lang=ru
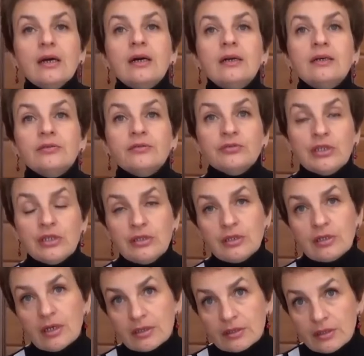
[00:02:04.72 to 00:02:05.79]
а, в ней
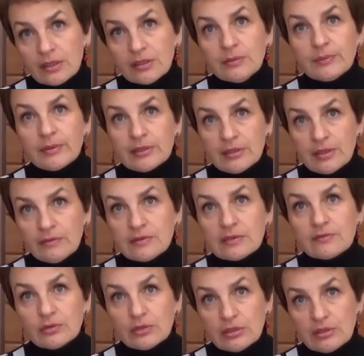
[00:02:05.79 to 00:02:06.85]
никогда не
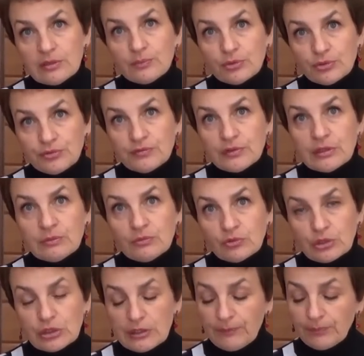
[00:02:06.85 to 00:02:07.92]
появятся вот эти почвенные
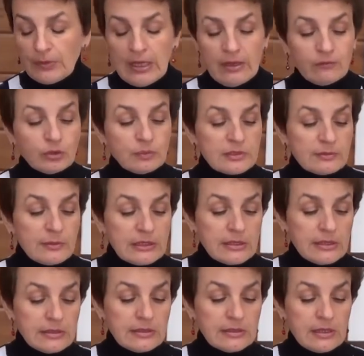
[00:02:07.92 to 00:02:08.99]
мушки. Вот
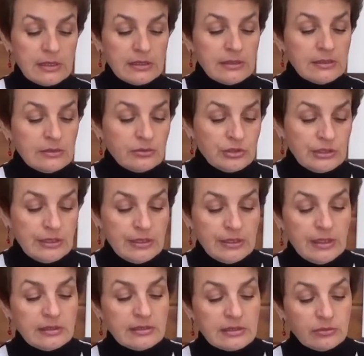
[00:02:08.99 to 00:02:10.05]
посмотрите, дорогие друзья,
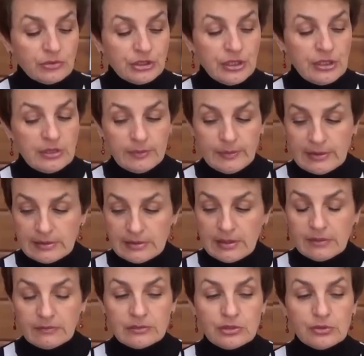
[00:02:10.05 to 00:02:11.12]
я не случайно
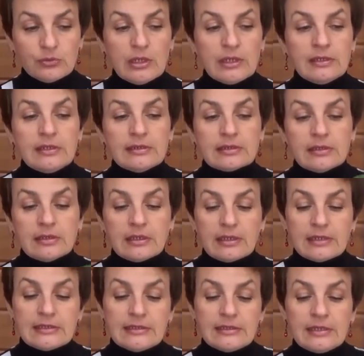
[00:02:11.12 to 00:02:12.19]
поставила сюда несколько
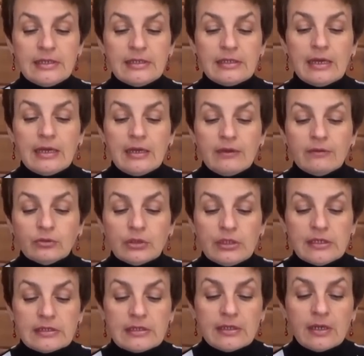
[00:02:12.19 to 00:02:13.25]
растений. Вот
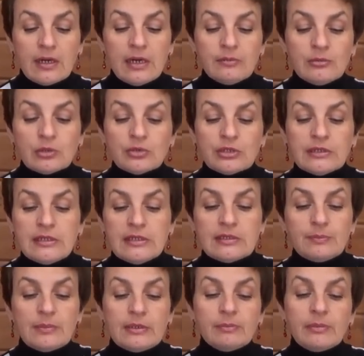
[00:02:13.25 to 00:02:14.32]
если камеру
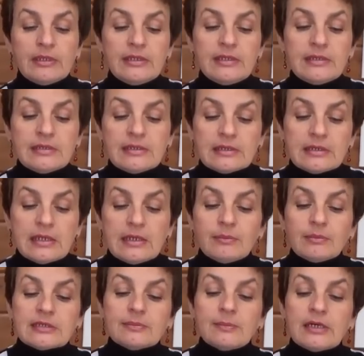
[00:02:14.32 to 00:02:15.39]
здесь приблизить,
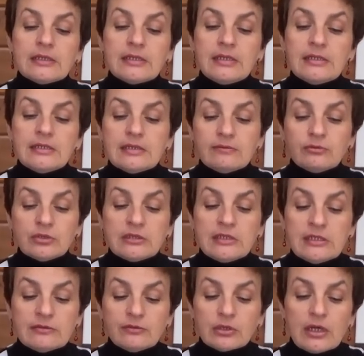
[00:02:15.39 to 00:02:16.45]
посмотрите, вот
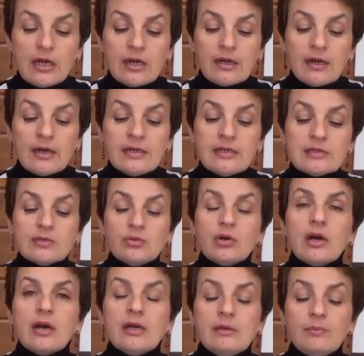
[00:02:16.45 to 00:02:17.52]
здесь вот какая
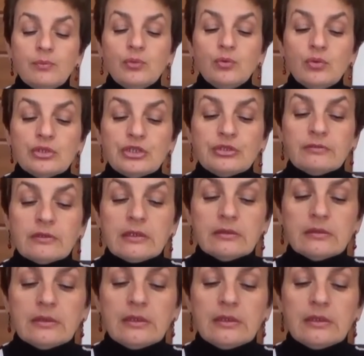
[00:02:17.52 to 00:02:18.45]
сухая почва.